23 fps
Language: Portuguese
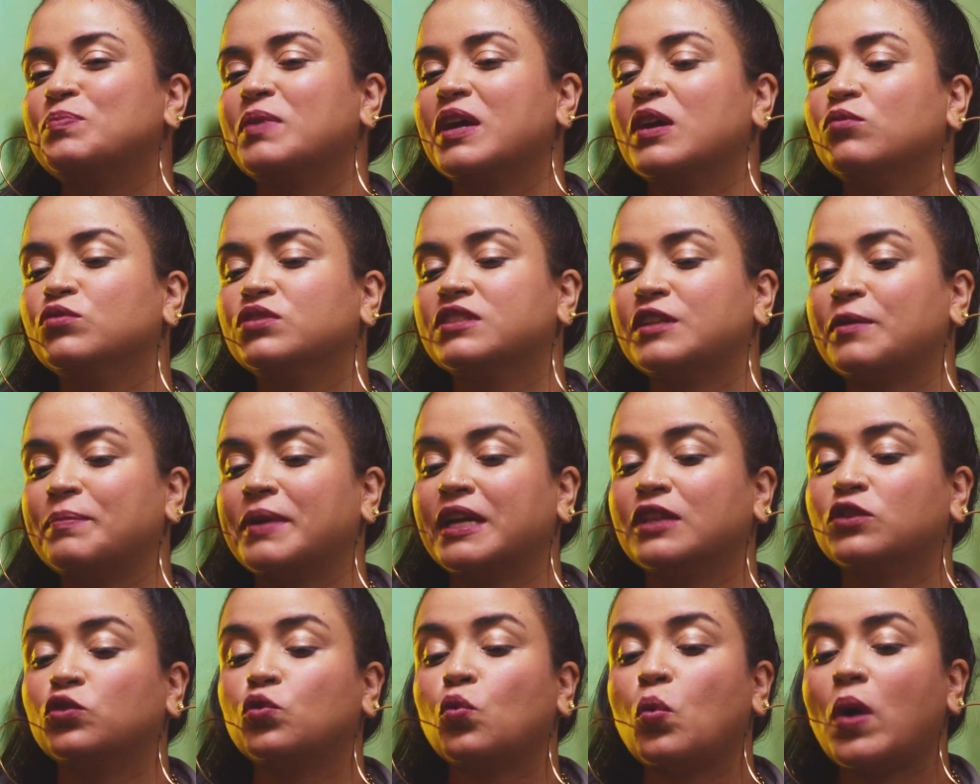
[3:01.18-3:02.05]
pergunto
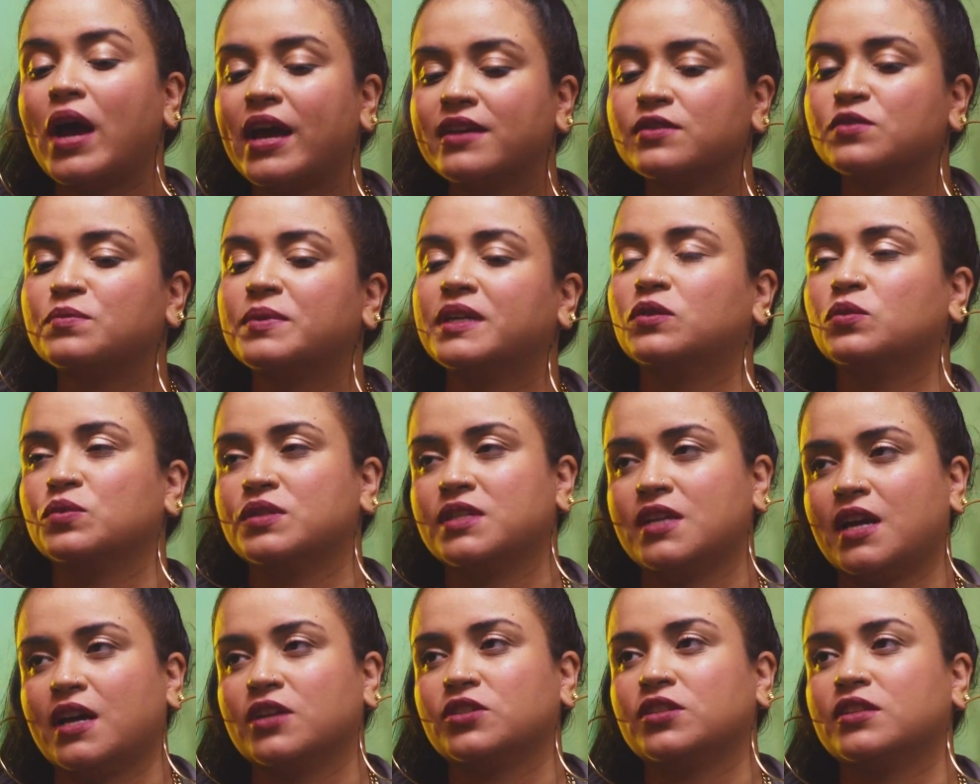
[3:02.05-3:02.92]
também, tu és uma
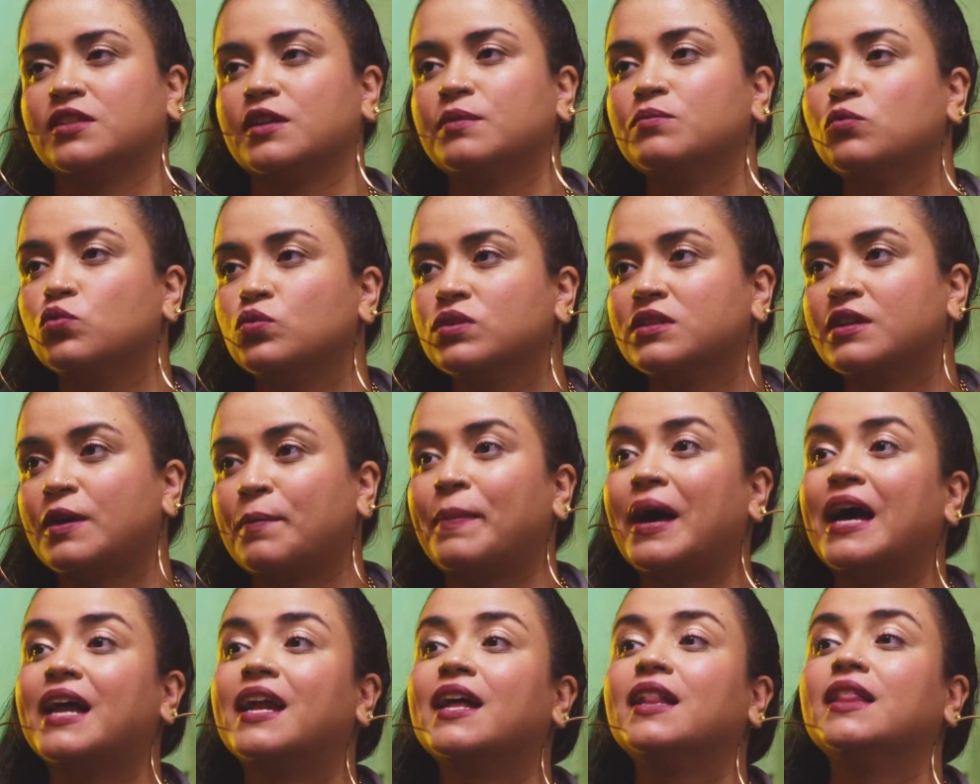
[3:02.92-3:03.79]
entusiasta da música,
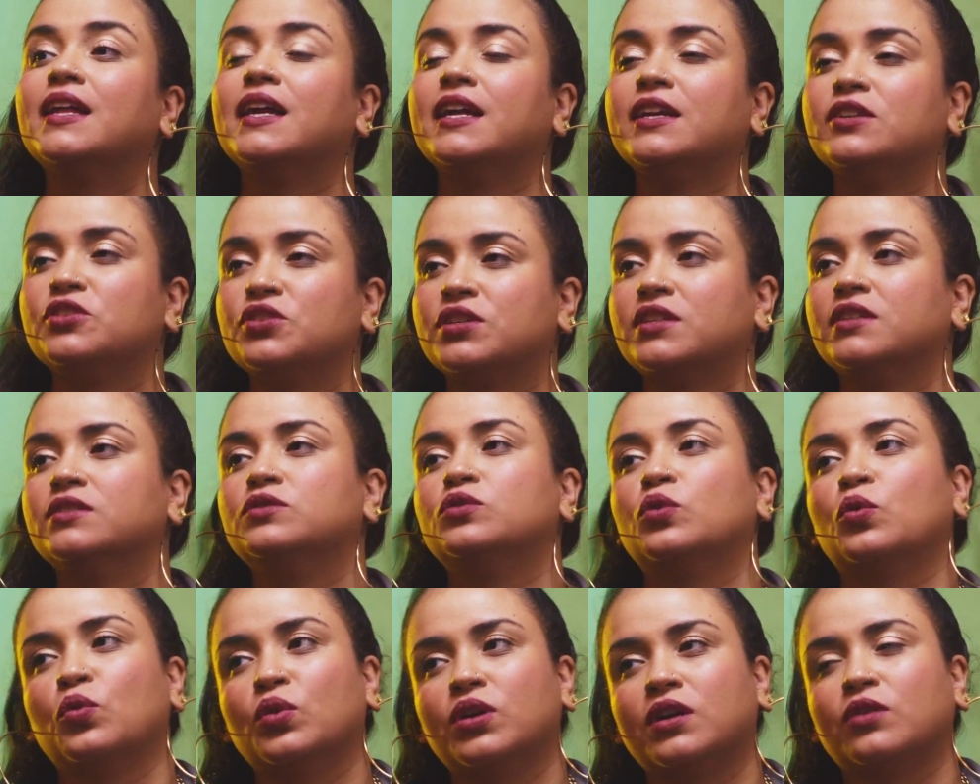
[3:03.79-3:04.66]
para além de
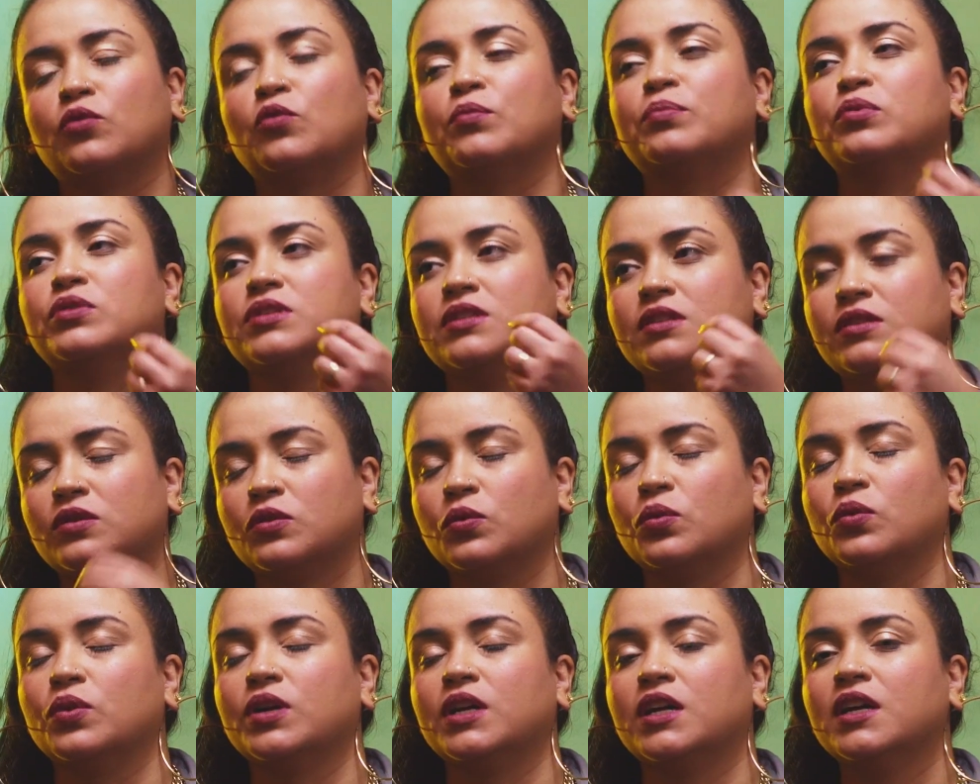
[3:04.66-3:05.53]
cantora,
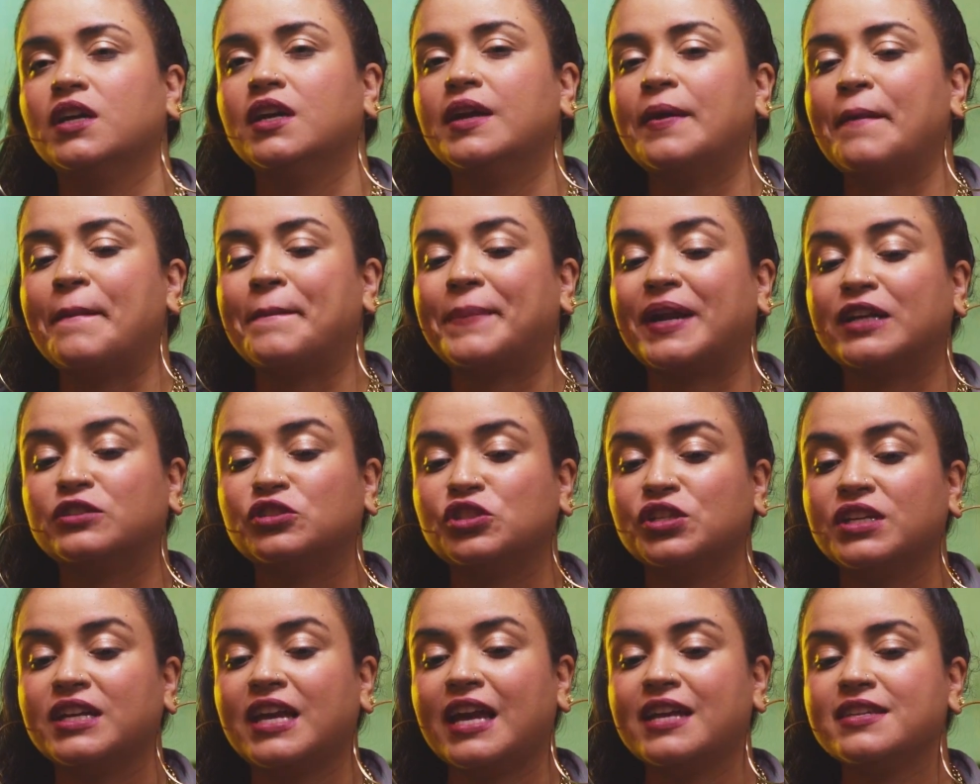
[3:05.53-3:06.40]
compositora, para
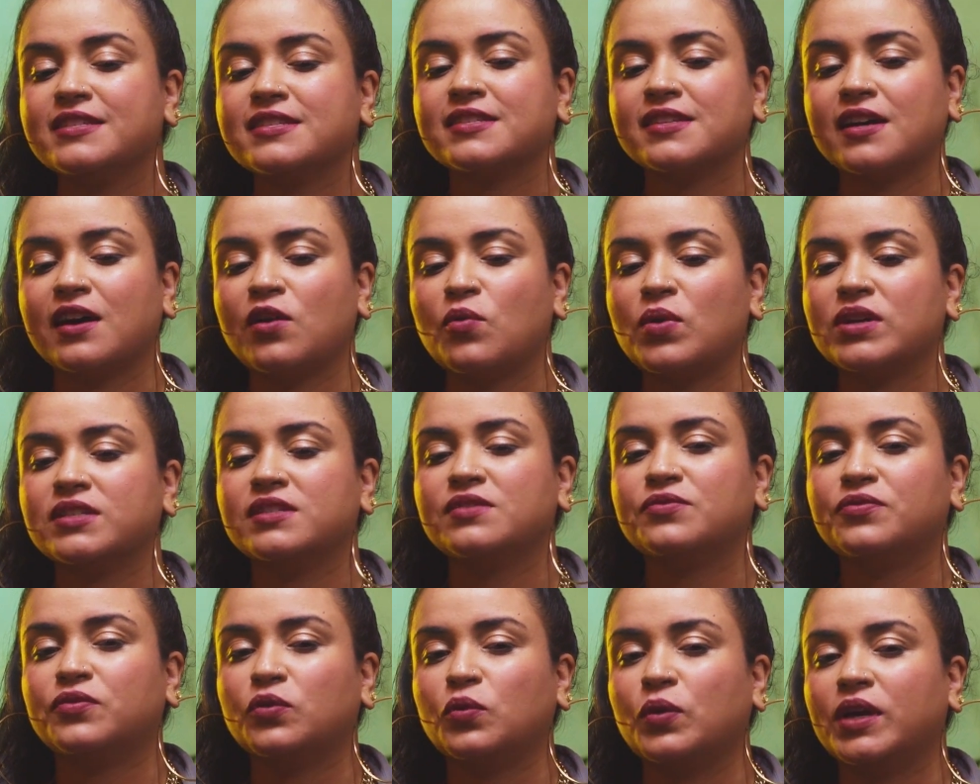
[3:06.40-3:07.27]
ti quem são as
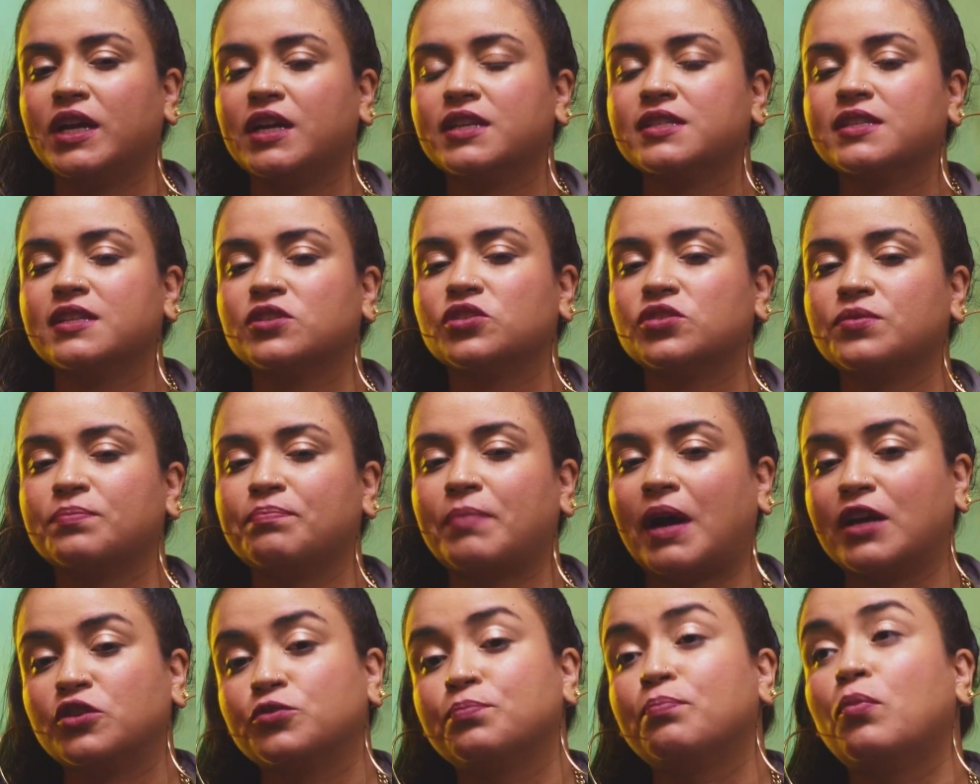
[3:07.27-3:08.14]
influências,
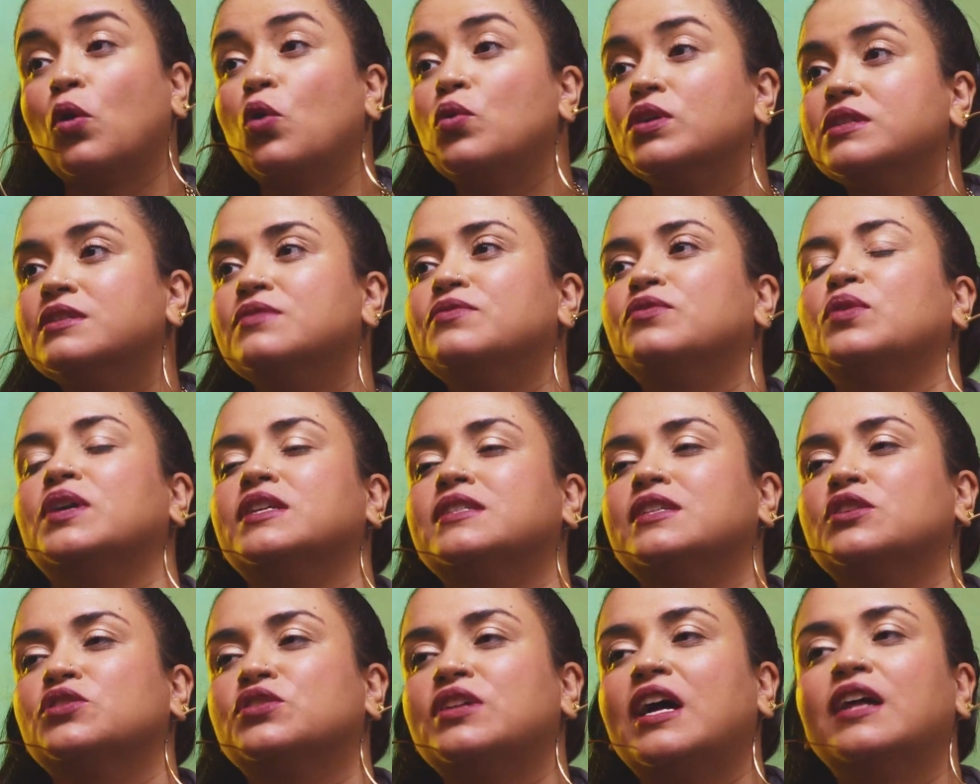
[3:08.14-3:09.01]
as boas
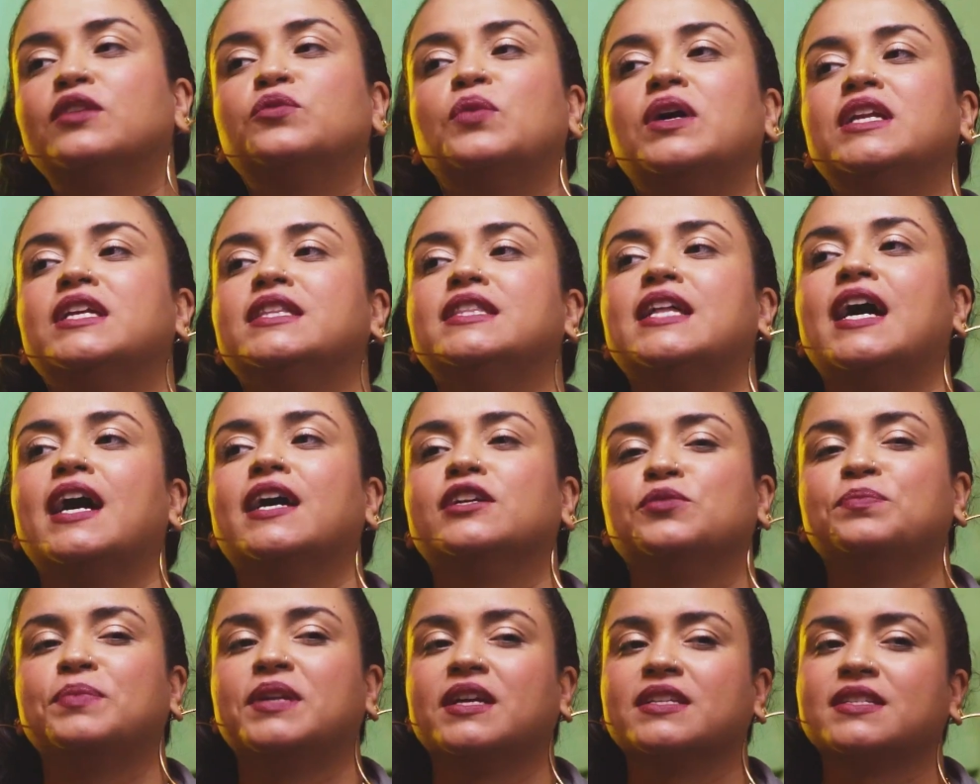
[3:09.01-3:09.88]
influências da
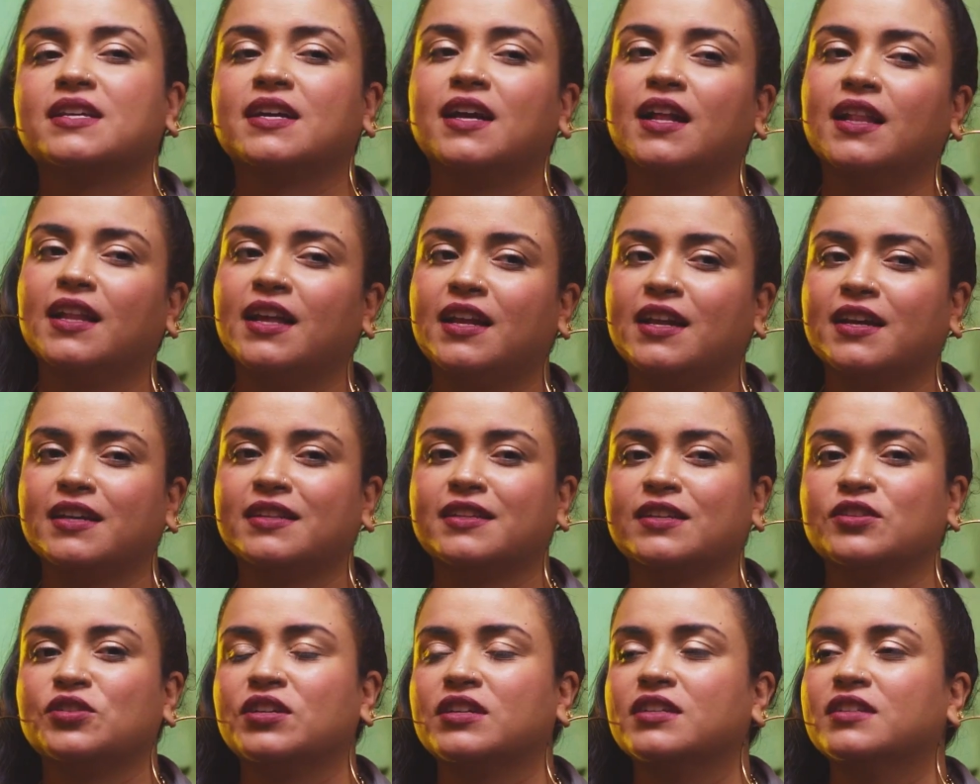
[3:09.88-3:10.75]
atualidade para essa galera que
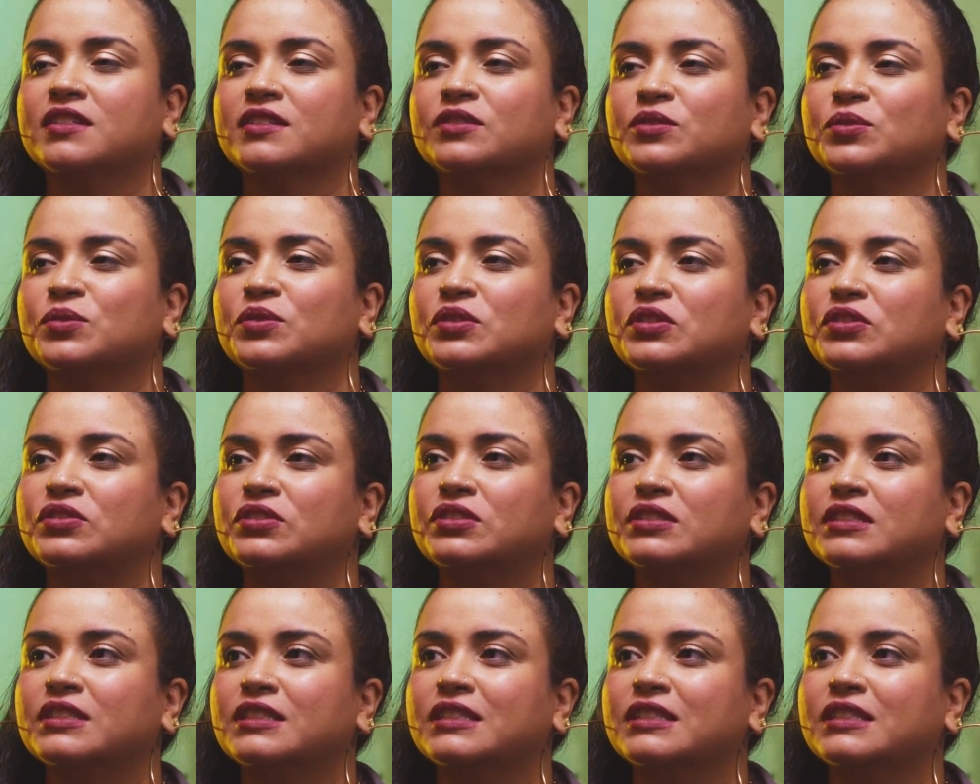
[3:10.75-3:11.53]
está chegando hoje?